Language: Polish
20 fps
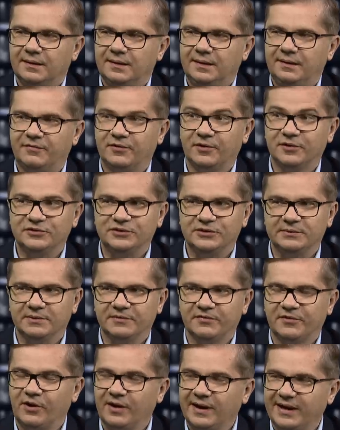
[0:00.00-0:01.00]
I
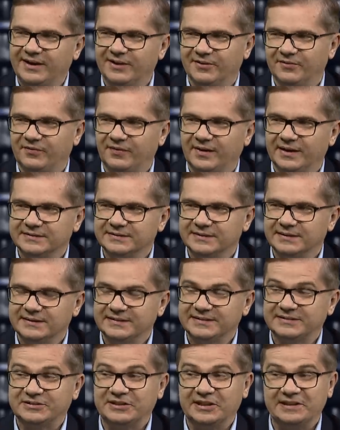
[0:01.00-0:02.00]
wchodzimy w kolejną fazę.
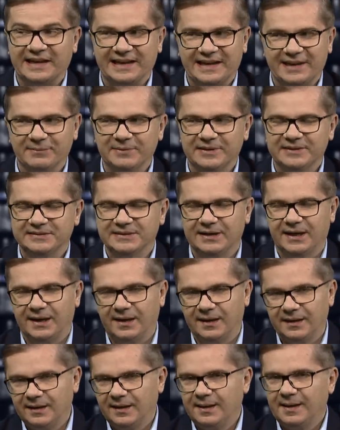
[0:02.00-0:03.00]
Sprzedajemy
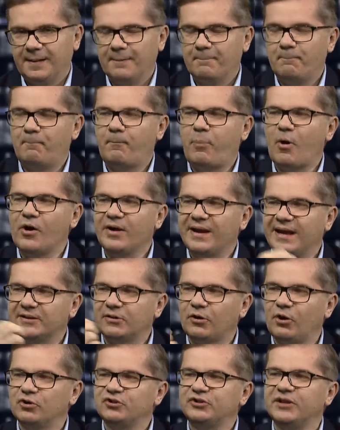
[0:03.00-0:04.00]
za
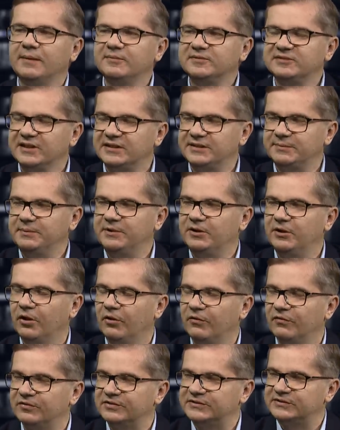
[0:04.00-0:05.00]
ponad 800
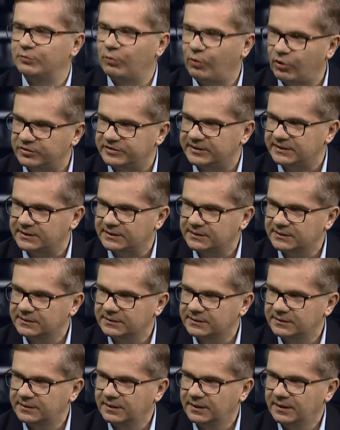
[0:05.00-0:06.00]
milionów złotych
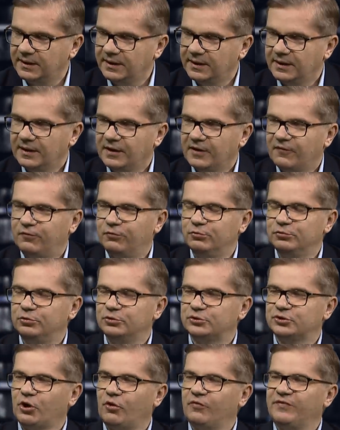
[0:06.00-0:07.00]

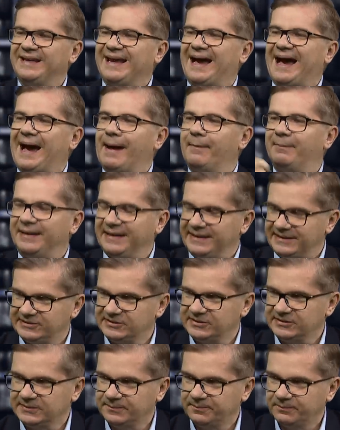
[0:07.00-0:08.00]
funduszowi
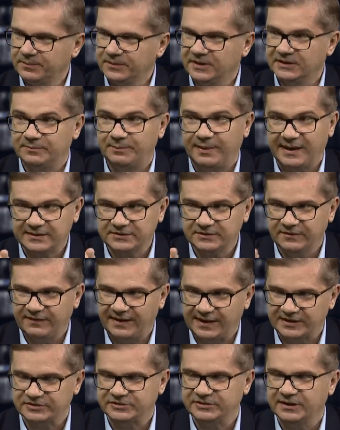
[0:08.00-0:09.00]
Abris. To jest bardzo
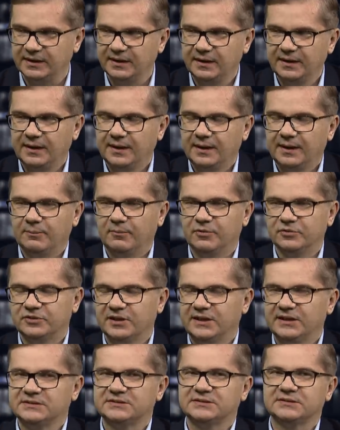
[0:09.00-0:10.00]
ważne, bo
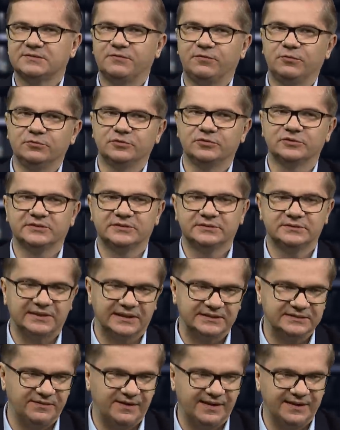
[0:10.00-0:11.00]
to jest fundusz
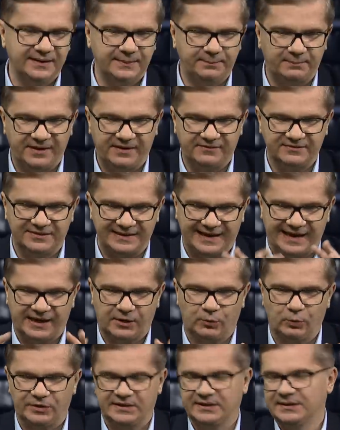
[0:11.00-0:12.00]
tak zwany private
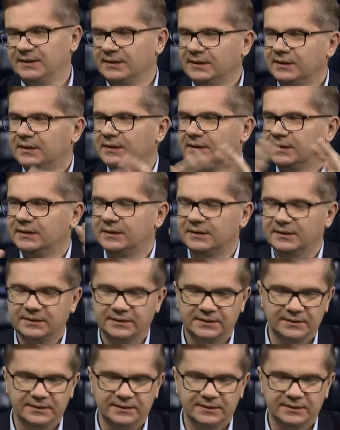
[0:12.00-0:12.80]
equity, yy,